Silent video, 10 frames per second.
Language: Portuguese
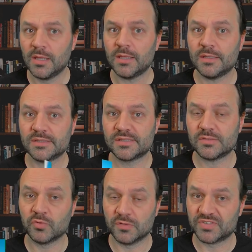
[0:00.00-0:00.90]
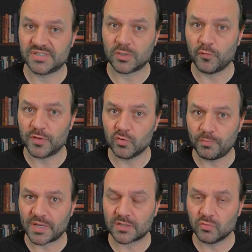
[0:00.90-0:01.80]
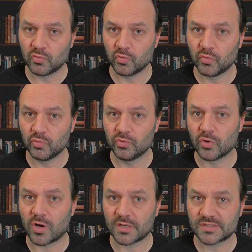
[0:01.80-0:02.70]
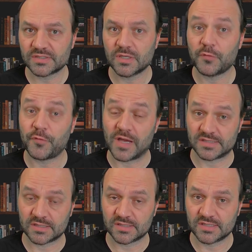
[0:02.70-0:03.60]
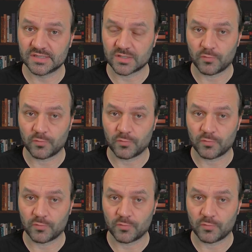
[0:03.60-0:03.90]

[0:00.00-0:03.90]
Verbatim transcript: esse, o que você está ouvindo para que o Google Docs faça a transcrição.